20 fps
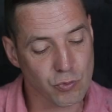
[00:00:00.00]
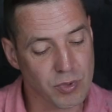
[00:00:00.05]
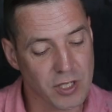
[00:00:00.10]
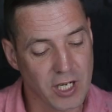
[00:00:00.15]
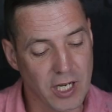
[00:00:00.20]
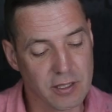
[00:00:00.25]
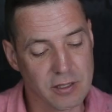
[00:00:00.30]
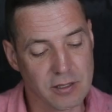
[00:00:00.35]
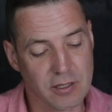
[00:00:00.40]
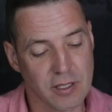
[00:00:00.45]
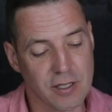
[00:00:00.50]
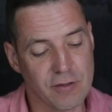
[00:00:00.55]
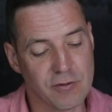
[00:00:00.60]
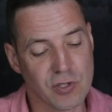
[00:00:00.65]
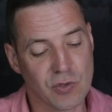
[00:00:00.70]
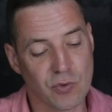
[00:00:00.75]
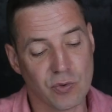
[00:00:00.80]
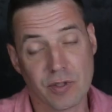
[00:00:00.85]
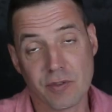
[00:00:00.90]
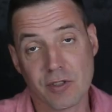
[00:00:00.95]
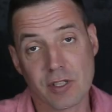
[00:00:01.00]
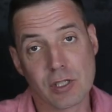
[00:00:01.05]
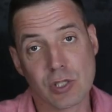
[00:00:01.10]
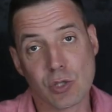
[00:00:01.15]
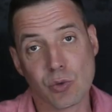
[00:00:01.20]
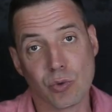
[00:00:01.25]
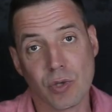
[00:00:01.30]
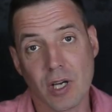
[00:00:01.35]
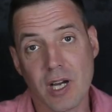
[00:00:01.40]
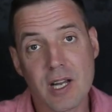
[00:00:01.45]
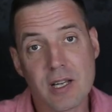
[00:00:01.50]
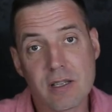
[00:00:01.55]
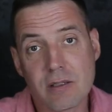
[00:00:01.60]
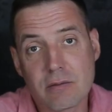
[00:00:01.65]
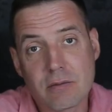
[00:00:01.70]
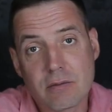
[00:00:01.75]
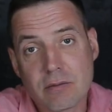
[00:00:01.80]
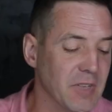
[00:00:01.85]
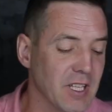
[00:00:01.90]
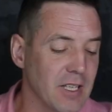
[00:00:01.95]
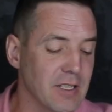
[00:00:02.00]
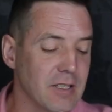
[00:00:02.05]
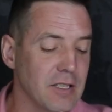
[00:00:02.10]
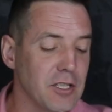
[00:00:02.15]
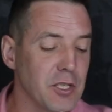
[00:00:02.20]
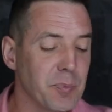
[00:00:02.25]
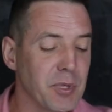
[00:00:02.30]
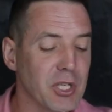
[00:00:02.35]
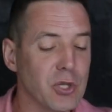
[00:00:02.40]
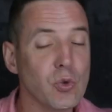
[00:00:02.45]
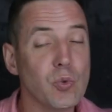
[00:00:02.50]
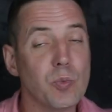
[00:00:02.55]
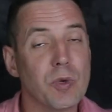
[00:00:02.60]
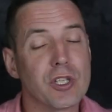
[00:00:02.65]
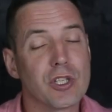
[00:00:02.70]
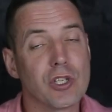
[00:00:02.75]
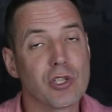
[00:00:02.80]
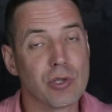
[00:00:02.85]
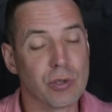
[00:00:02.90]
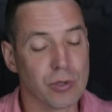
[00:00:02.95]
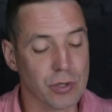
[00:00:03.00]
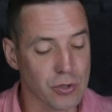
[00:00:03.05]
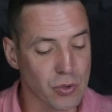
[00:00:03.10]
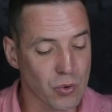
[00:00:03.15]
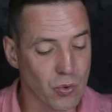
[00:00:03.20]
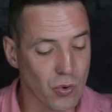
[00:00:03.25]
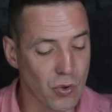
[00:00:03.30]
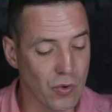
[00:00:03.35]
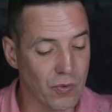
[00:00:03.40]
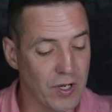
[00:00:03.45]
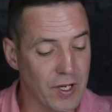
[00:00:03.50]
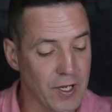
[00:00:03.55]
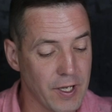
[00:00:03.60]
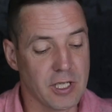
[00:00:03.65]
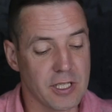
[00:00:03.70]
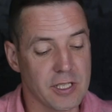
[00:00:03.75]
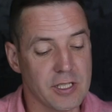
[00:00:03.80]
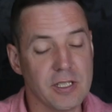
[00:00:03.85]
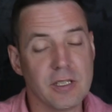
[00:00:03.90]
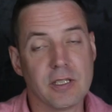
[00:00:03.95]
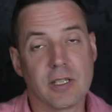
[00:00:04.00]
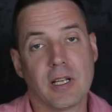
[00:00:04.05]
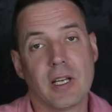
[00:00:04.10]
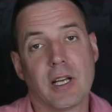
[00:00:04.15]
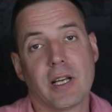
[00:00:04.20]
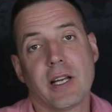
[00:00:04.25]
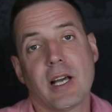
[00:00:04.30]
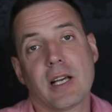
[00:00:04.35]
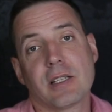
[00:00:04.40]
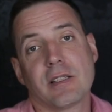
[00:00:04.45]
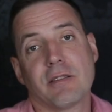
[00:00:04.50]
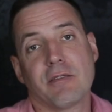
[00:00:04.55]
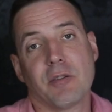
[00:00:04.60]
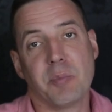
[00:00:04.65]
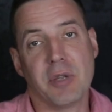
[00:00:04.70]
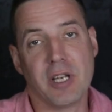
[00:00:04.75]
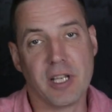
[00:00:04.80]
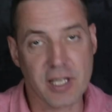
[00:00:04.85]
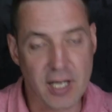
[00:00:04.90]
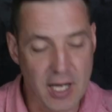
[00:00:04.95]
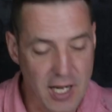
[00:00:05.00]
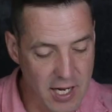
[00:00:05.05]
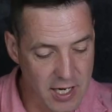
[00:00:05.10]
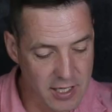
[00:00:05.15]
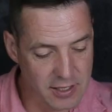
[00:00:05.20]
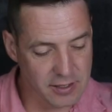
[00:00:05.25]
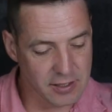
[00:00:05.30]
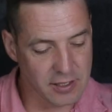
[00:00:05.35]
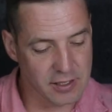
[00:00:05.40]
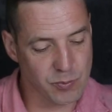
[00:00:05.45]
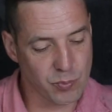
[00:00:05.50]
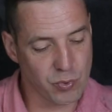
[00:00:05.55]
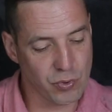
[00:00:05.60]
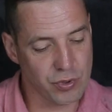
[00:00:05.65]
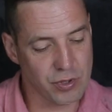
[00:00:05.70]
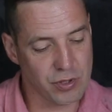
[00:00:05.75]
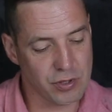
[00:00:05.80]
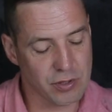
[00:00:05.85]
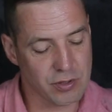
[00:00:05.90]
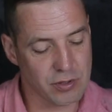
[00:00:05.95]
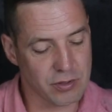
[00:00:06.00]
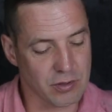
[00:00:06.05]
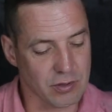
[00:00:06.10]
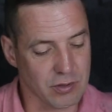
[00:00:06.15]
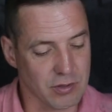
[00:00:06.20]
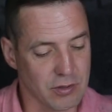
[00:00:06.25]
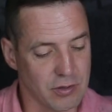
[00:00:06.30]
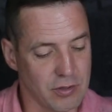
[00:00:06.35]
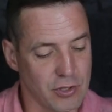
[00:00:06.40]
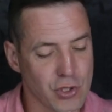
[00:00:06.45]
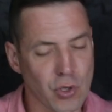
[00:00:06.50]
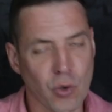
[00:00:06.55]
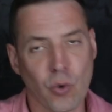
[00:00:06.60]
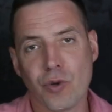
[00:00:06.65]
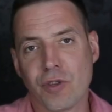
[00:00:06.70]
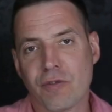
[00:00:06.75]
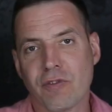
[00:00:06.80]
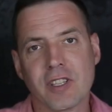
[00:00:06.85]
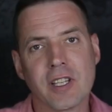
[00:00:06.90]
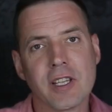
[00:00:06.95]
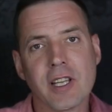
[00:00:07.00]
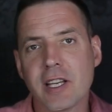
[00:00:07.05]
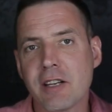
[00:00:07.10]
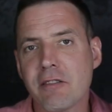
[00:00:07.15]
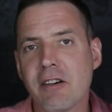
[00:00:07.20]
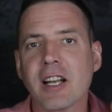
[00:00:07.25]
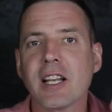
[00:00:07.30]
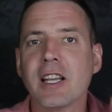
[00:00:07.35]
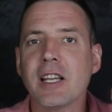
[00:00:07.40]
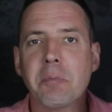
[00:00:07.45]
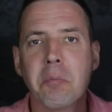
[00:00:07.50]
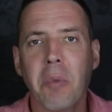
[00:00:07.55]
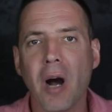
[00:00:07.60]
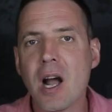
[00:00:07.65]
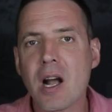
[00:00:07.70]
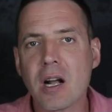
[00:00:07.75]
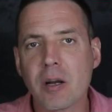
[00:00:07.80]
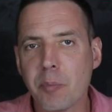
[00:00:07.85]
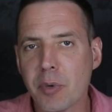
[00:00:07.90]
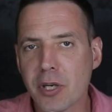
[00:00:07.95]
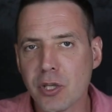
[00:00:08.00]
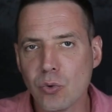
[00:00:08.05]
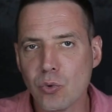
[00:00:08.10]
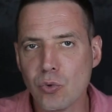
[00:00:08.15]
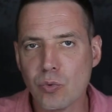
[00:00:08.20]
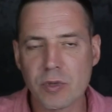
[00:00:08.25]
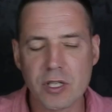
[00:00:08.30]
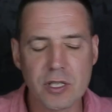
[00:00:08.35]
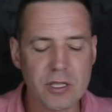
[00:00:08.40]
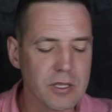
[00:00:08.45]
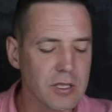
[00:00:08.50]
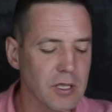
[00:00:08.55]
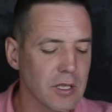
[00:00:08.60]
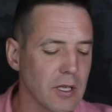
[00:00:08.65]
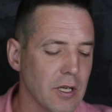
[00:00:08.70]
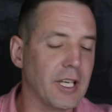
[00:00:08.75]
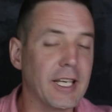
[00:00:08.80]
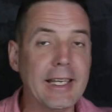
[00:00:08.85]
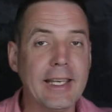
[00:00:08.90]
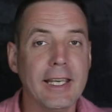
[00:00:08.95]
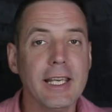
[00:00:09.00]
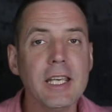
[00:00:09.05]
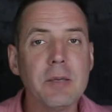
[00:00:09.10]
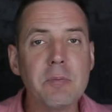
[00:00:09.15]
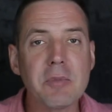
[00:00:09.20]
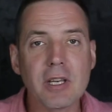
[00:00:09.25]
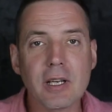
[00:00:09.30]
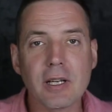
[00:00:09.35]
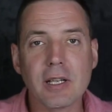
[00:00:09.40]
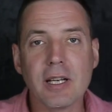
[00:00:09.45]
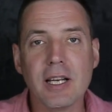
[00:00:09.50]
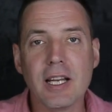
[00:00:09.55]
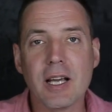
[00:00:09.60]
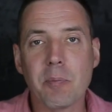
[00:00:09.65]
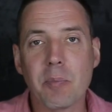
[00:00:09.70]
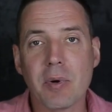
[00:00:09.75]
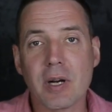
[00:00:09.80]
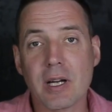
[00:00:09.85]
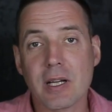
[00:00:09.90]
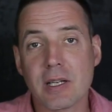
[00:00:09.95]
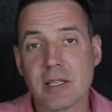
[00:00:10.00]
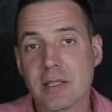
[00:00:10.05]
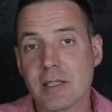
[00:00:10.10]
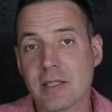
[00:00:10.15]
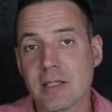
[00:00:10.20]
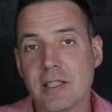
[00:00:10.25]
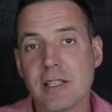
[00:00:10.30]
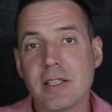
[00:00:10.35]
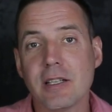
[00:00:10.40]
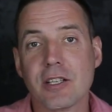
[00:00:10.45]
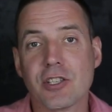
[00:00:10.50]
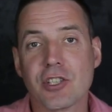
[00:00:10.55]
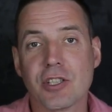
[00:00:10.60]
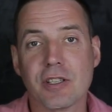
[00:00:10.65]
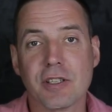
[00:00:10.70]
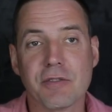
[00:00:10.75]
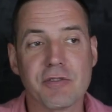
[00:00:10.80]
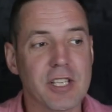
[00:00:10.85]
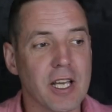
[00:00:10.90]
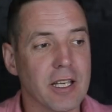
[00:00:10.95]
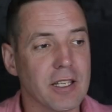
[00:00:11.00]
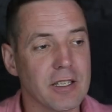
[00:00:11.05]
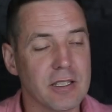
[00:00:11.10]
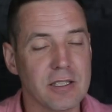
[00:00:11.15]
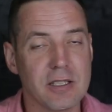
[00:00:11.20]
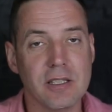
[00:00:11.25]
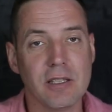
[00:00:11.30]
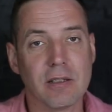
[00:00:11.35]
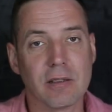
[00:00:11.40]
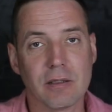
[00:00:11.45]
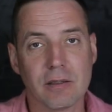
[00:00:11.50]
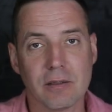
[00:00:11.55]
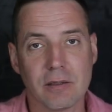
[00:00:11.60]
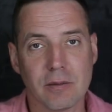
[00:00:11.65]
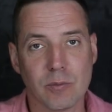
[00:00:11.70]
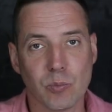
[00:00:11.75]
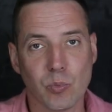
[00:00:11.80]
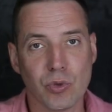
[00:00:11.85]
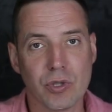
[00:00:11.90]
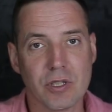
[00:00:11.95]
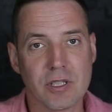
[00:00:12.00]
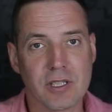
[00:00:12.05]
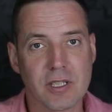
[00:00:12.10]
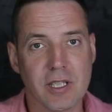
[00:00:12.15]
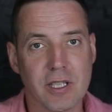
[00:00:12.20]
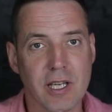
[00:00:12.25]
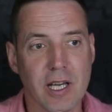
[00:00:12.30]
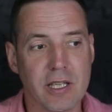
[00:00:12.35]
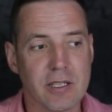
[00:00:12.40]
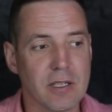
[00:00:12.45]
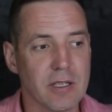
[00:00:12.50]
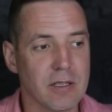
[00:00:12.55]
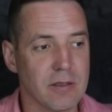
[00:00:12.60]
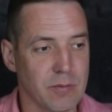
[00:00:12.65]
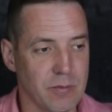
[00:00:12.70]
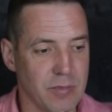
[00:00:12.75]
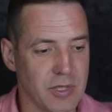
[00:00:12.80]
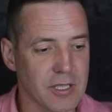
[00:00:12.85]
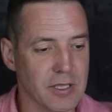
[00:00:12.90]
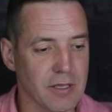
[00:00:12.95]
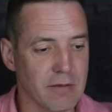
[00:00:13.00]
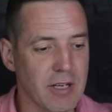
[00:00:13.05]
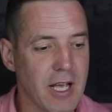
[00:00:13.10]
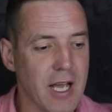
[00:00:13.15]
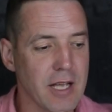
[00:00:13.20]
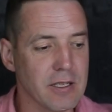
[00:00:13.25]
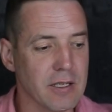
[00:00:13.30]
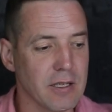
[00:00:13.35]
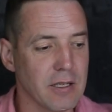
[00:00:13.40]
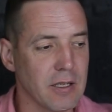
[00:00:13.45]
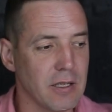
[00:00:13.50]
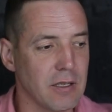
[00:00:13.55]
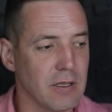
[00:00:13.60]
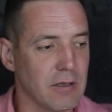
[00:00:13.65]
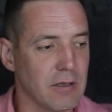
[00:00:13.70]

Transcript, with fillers: убирать, скорее всего, наверное, сюда, если не придумаете что-то другого. Корзина для грязного белья здесь будет, э, еще какой-нибудь водонагревательный бак придумаете, химия для постирочных всяких дел будет стоять. Представляете?